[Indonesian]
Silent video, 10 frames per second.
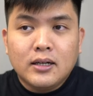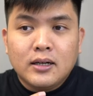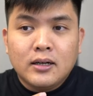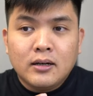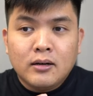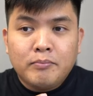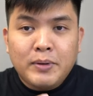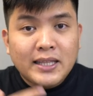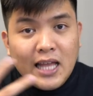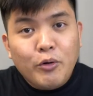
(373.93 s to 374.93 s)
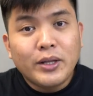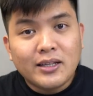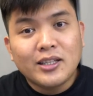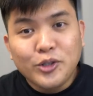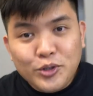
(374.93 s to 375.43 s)
uh, eh, pengetahuan
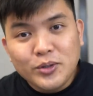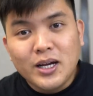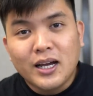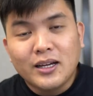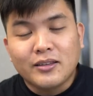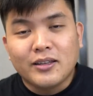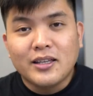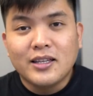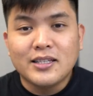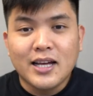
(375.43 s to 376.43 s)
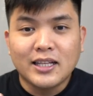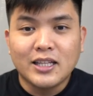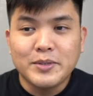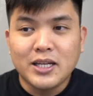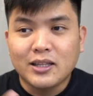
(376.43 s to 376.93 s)
tertentu juga gitu ya jadi saat
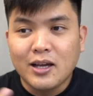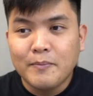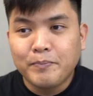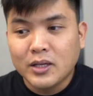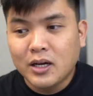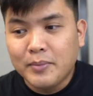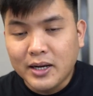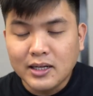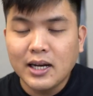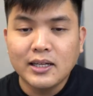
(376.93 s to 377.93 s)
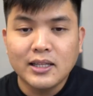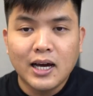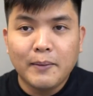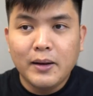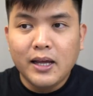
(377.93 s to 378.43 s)
kita bicara tentang uh, beriklan kita
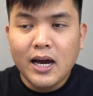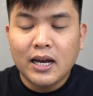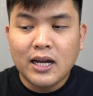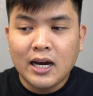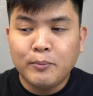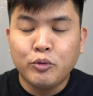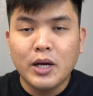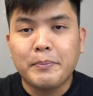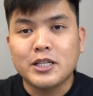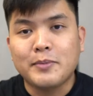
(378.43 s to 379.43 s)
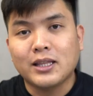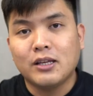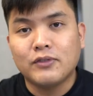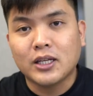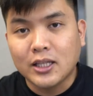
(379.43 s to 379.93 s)
akan melihat akan punya
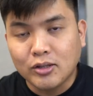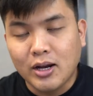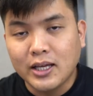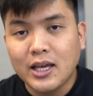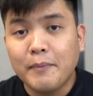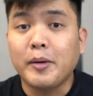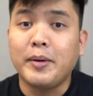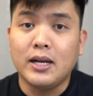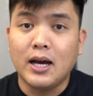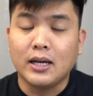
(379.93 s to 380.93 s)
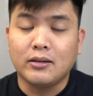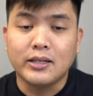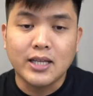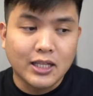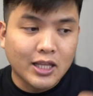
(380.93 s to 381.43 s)
perspektif tertentu lagi yang berbeda gitu
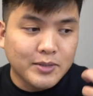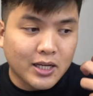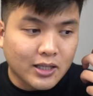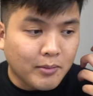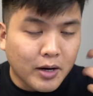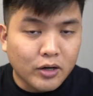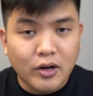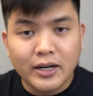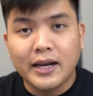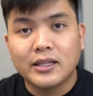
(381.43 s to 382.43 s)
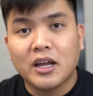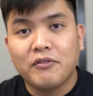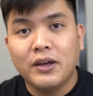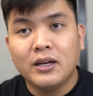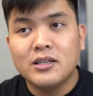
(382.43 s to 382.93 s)
ya saat kita bicara tentang bangun organic
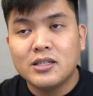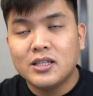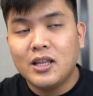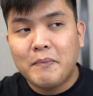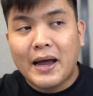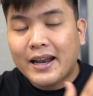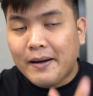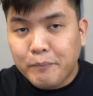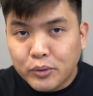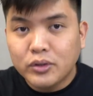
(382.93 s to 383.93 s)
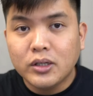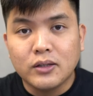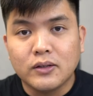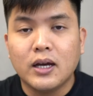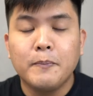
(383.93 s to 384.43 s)
traffic di dimanapun
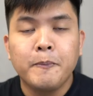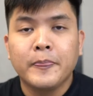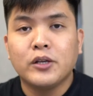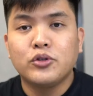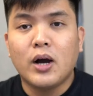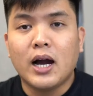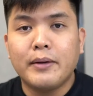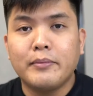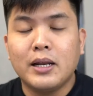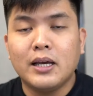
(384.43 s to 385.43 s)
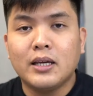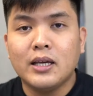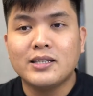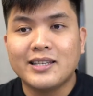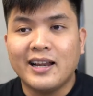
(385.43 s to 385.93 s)
gitu ya juga akan
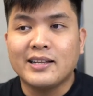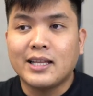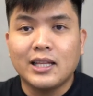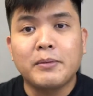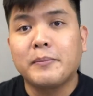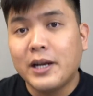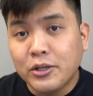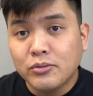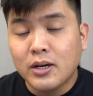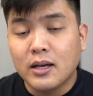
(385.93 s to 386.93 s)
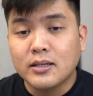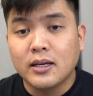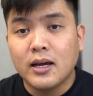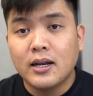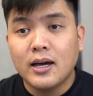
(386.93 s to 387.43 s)
memiliki skill set yang berbeda juga
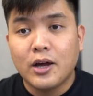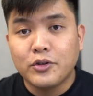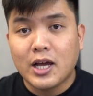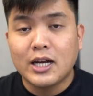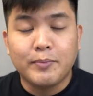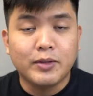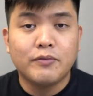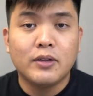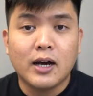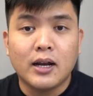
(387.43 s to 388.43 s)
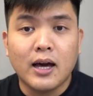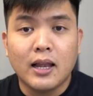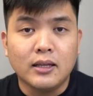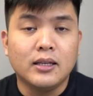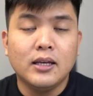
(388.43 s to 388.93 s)
sehingga Anda harus adaptif dengan
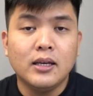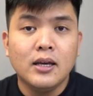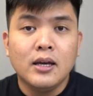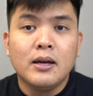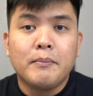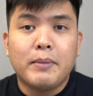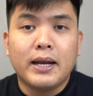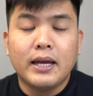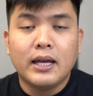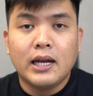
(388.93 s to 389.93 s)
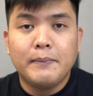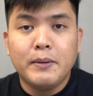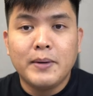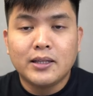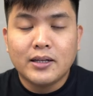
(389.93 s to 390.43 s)
hal ini mana yang
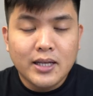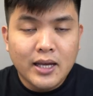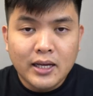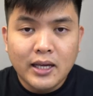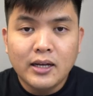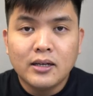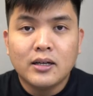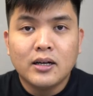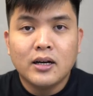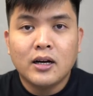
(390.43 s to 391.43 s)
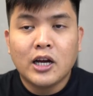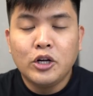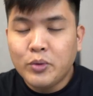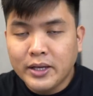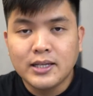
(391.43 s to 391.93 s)
lebih better saya yakin uh,
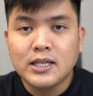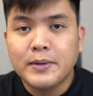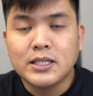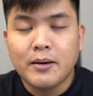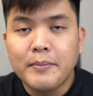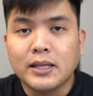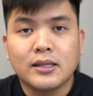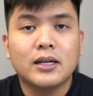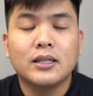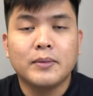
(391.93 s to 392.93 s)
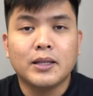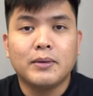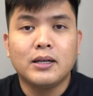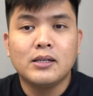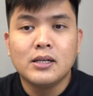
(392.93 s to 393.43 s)
keduanya sama-sama better
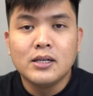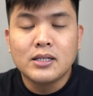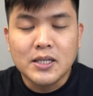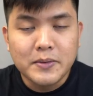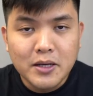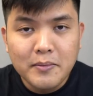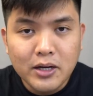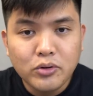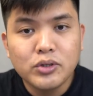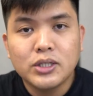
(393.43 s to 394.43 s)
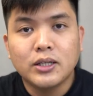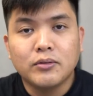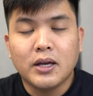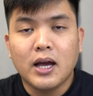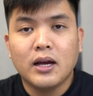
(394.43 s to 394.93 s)
teman-teman sama-sama bagus
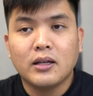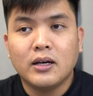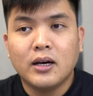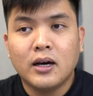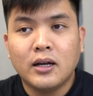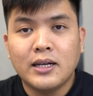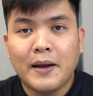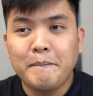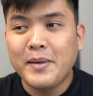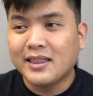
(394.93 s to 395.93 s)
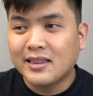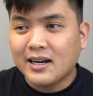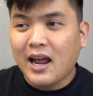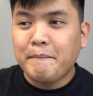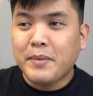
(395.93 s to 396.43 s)
gitu ya uh, dan
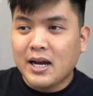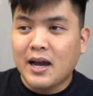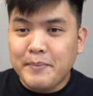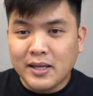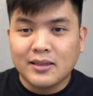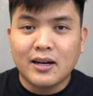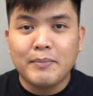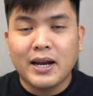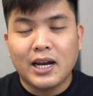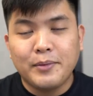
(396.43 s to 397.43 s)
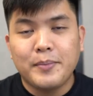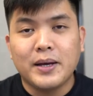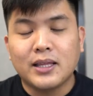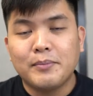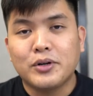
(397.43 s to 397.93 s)
better apa nggak better mana yang lebih
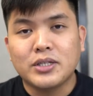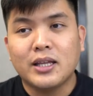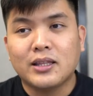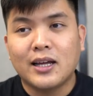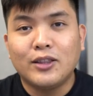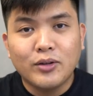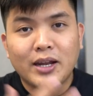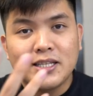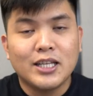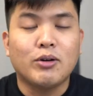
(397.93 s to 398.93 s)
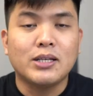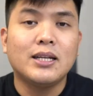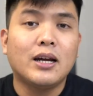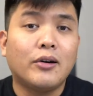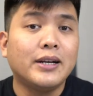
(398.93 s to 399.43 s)
better menurut saya tergantung dari
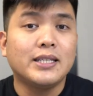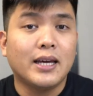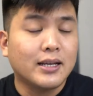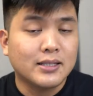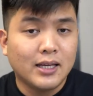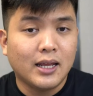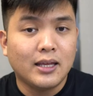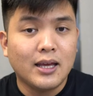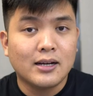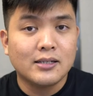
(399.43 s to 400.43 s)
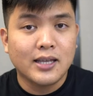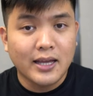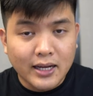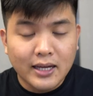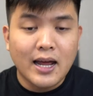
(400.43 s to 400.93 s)
situasi dan kondisi Anda sendiri yang
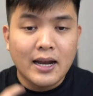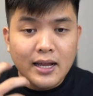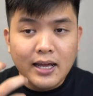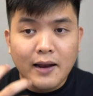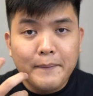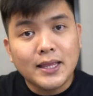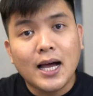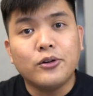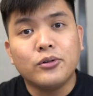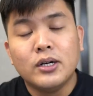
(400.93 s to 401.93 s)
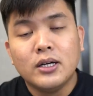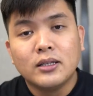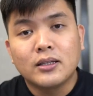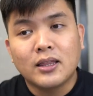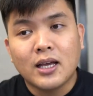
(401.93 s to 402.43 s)
saya yakin Anda yang lebih tahu
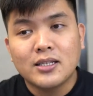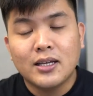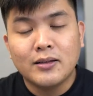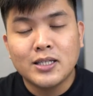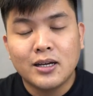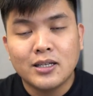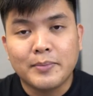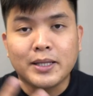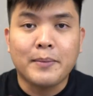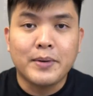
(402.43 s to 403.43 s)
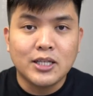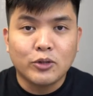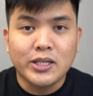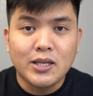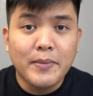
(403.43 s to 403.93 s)
tentang si, uh, seperti apa
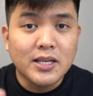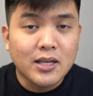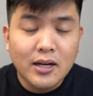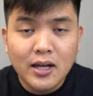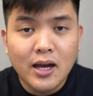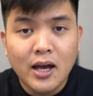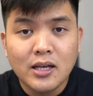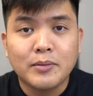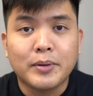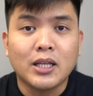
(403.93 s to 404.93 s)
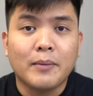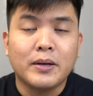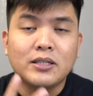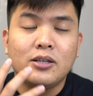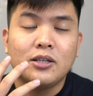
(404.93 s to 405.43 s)
situasi bisnis Anda seperti
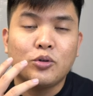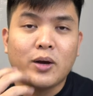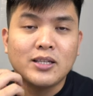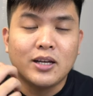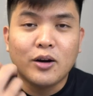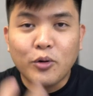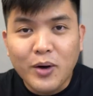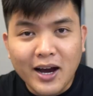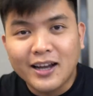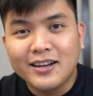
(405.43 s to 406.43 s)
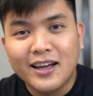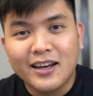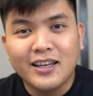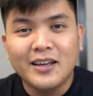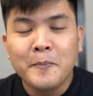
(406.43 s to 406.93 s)
apa situasi keuangan
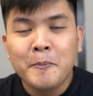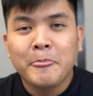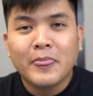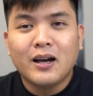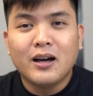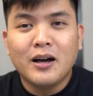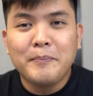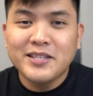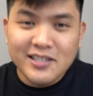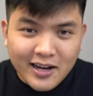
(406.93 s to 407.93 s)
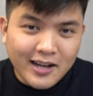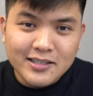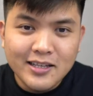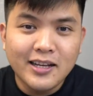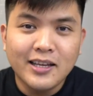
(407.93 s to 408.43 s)
dari uh, bisnis Anda
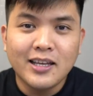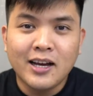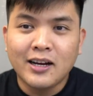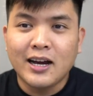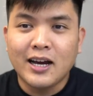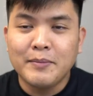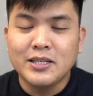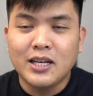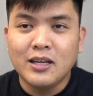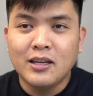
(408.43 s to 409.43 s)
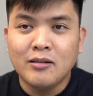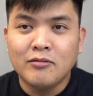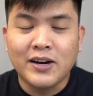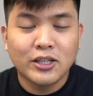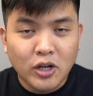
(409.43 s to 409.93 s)
sendiri yang akan
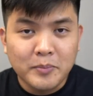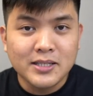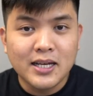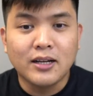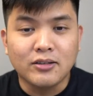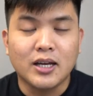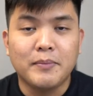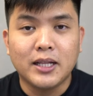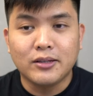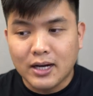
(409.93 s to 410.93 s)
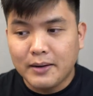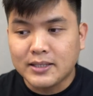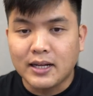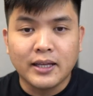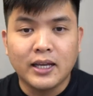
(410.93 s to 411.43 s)
menjadi faktor besar gitu ya menentukan
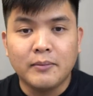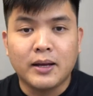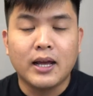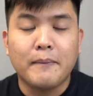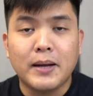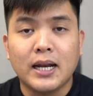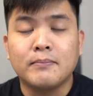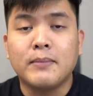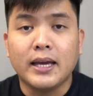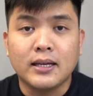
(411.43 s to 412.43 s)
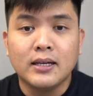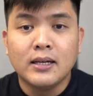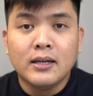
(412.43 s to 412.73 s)
strategi mana yang paling baik